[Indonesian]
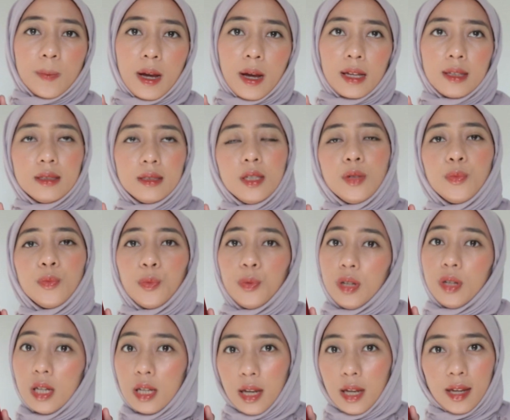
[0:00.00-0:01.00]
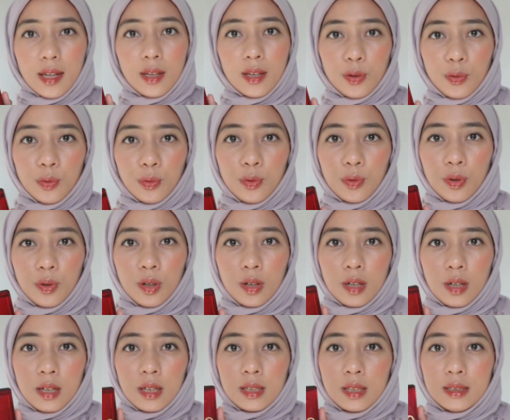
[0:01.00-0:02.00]
spicy woody kayak gitu
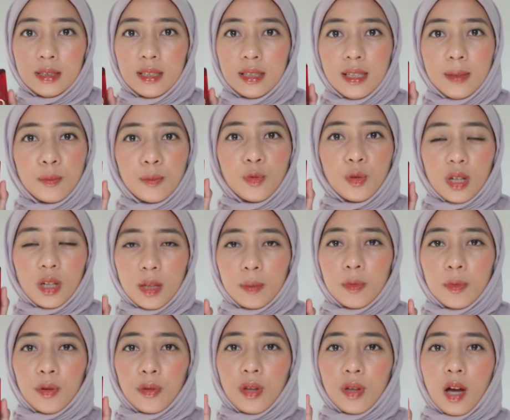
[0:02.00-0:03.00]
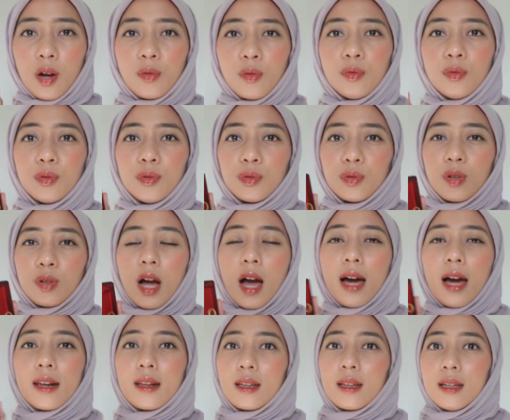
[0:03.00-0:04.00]
jadi mungkin menurut aku untuk
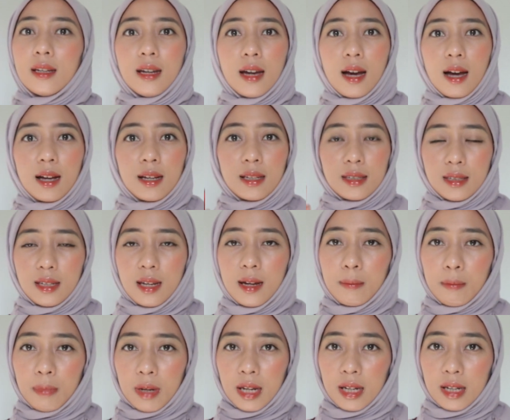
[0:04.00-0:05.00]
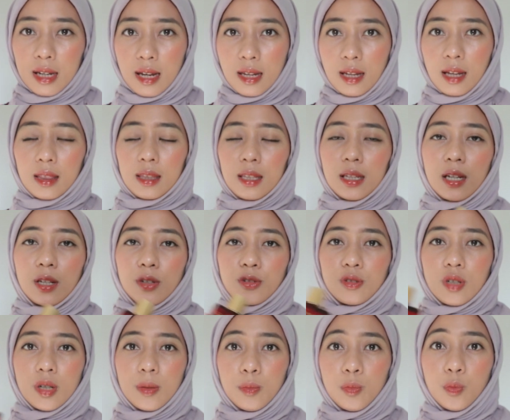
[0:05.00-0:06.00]
harganya mereka yang
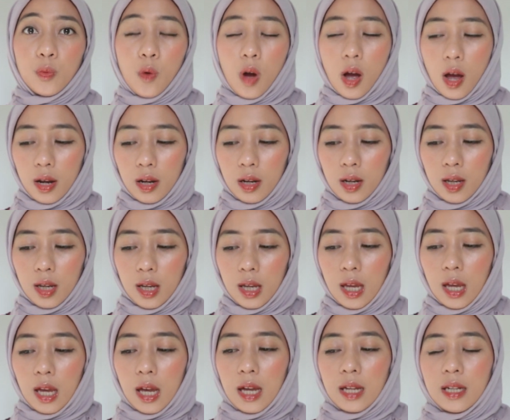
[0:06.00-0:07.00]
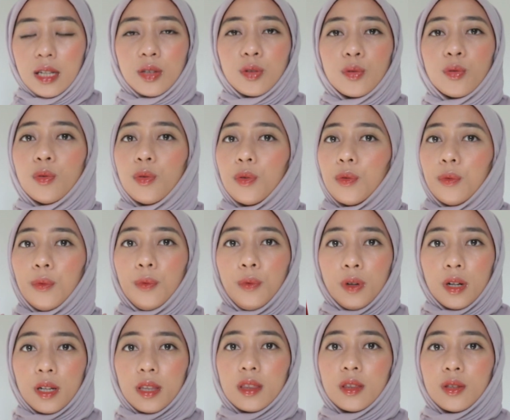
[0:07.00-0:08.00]
300 ribuan itu
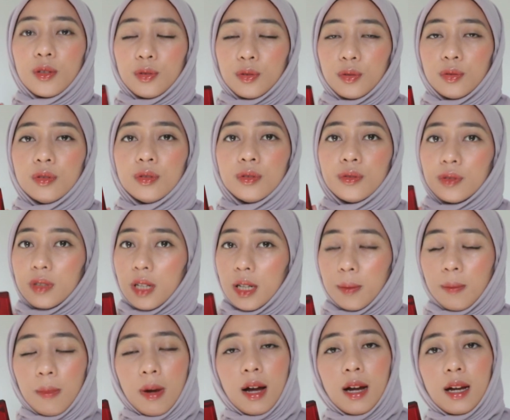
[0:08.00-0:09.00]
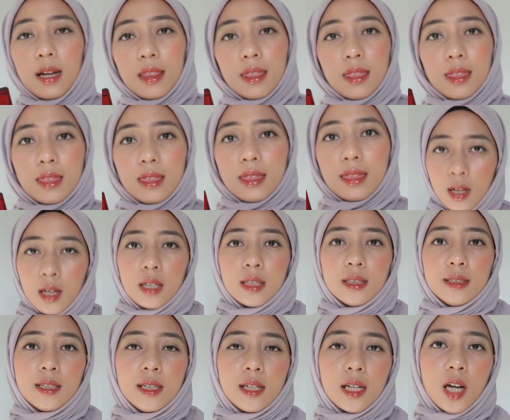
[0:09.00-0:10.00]
worth to try banget
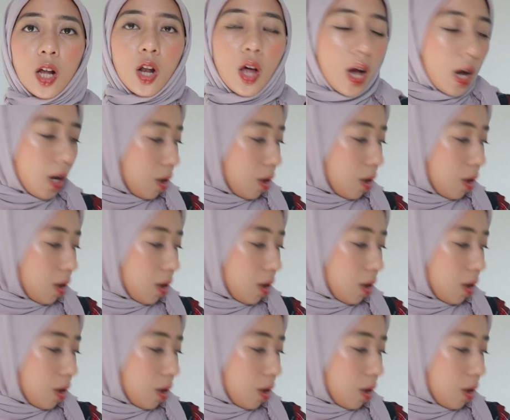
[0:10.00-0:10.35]
jadi kalau